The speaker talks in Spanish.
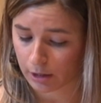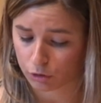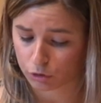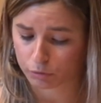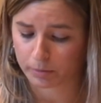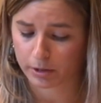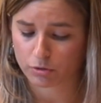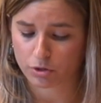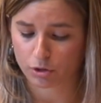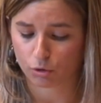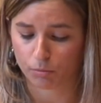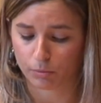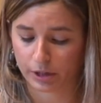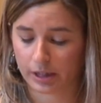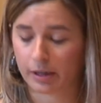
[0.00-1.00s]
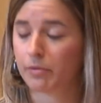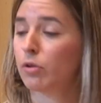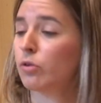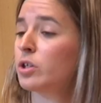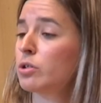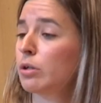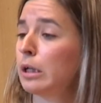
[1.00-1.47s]
los medios de
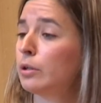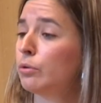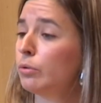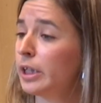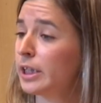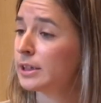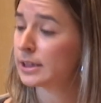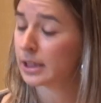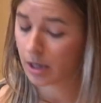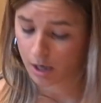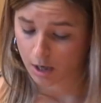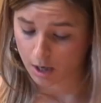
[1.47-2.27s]
comunicación esfaldunes,